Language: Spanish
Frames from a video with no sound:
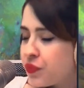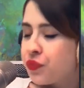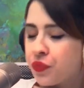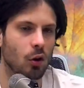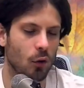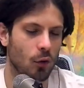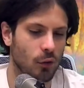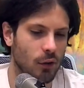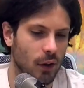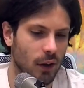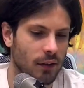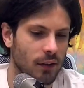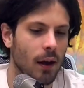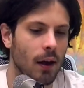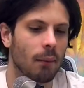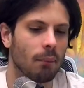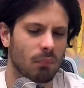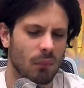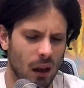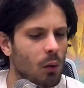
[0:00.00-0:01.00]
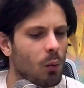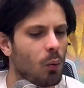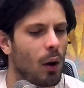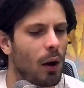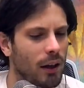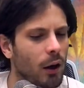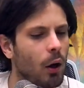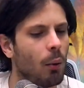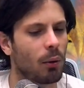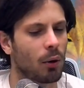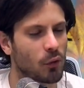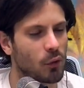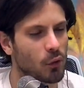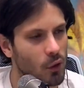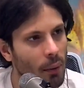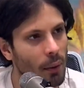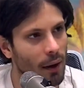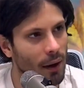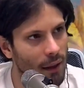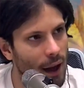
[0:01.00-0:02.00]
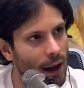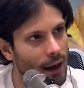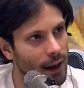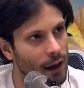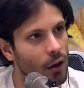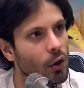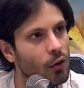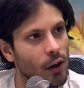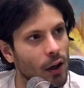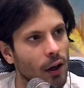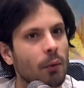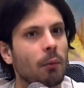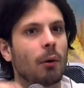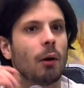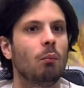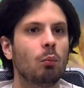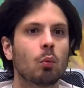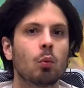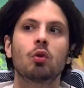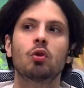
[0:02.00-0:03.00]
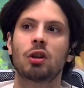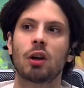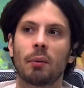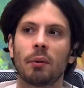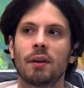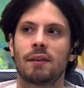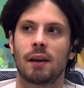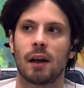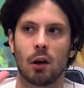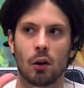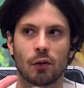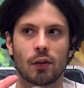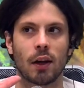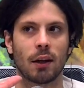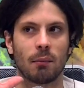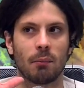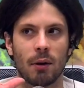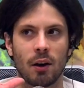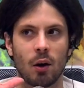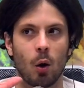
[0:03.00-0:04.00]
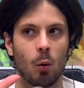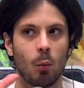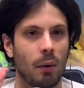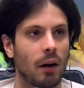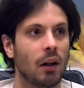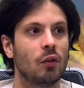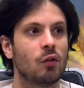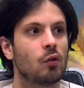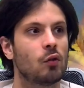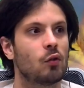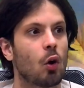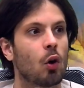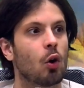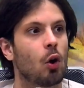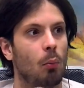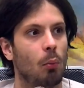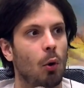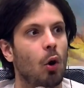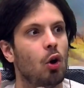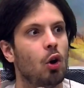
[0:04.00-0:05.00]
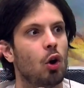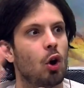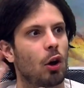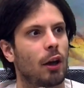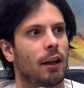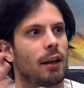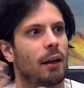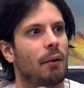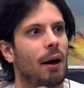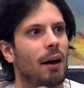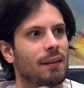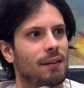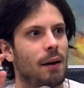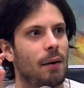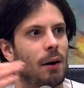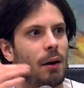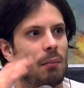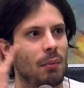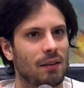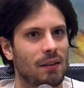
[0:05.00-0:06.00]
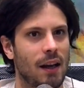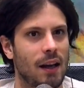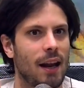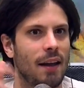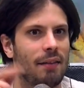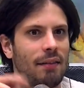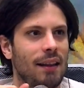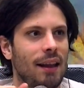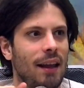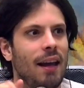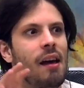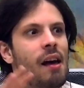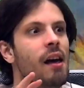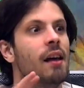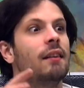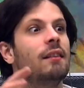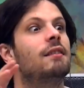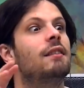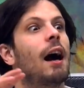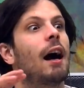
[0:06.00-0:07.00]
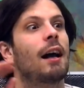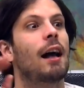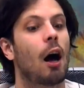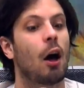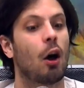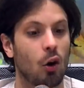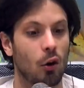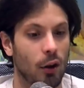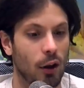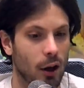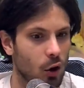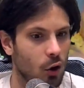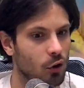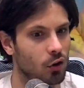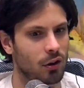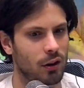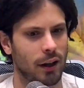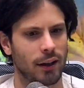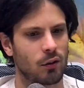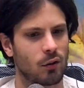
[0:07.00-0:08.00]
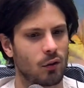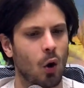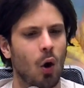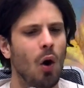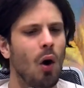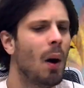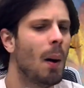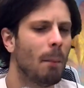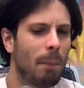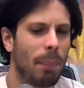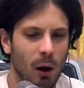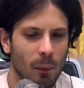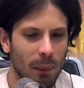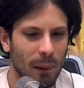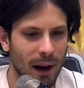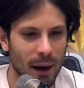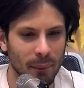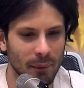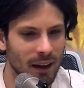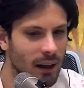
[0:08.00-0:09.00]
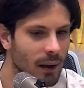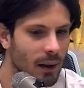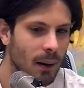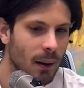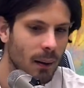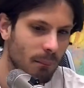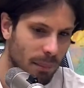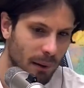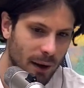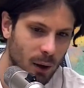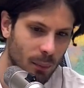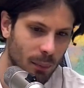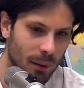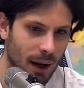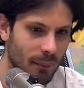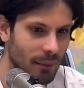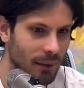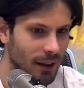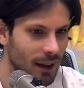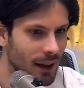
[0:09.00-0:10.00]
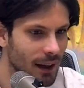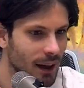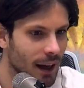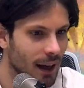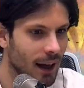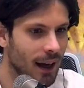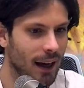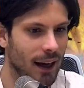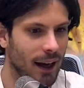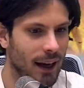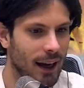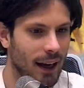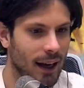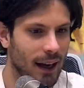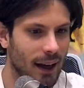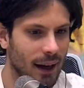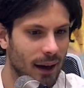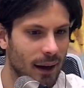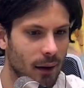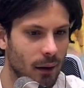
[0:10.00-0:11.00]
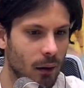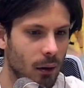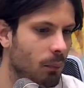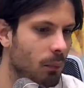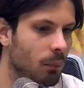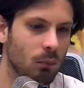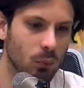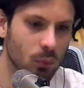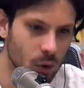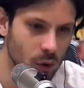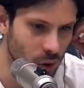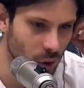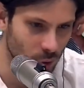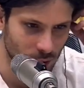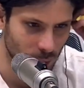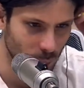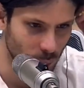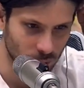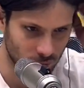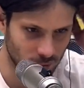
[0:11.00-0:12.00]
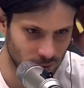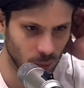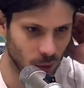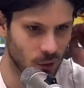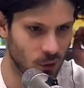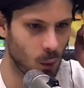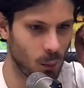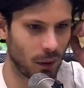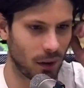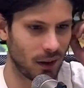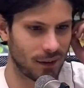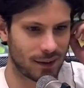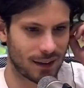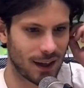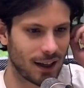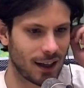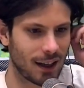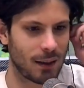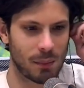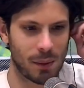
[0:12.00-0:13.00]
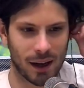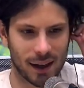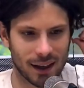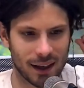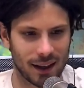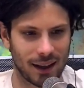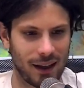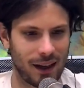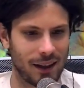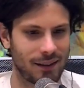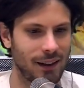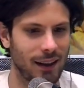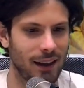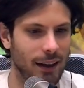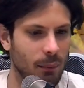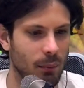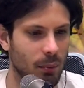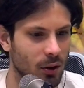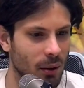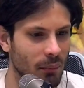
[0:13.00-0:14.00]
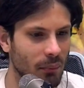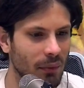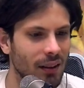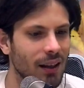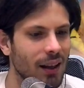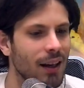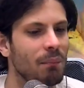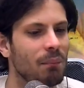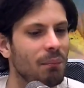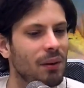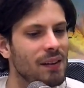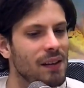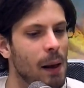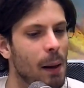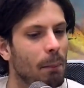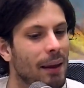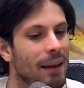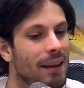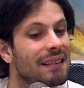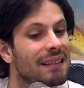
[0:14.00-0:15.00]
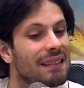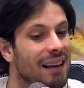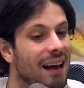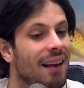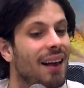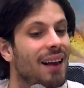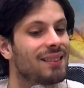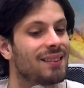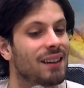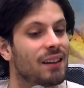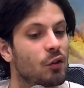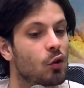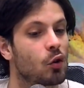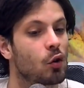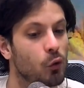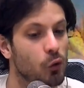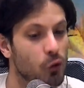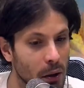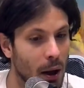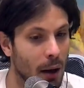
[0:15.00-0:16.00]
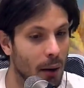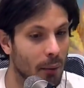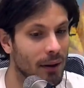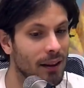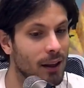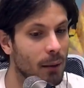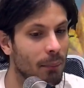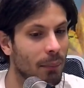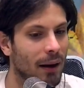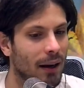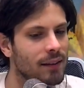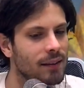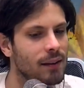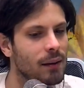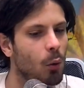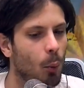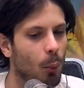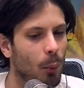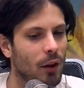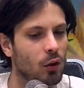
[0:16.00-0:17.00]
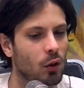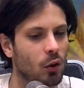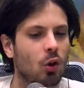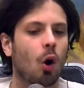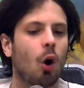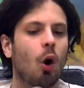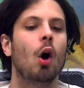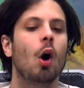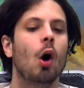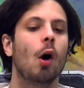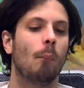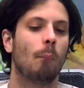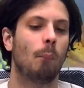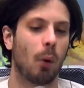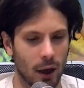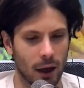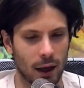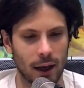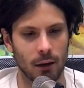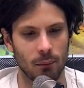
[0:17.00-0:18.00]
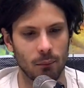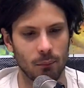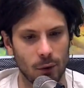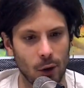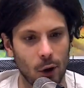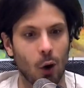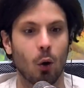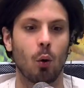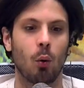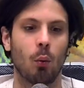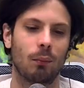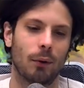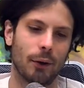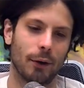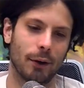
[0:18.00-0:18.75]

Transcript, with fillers: entonces, igual digo, pero sí es verdad que los animes muchas veces los anime openings son como lo que te vas a ver más adelante sacado de contexto. Pero para mí, pero para mí, eh, o sea, muchísimos openings tienen imágenes de la serie, pero también tienen piezas pensadas exclusivamente para ese momento. Por ejemplo, un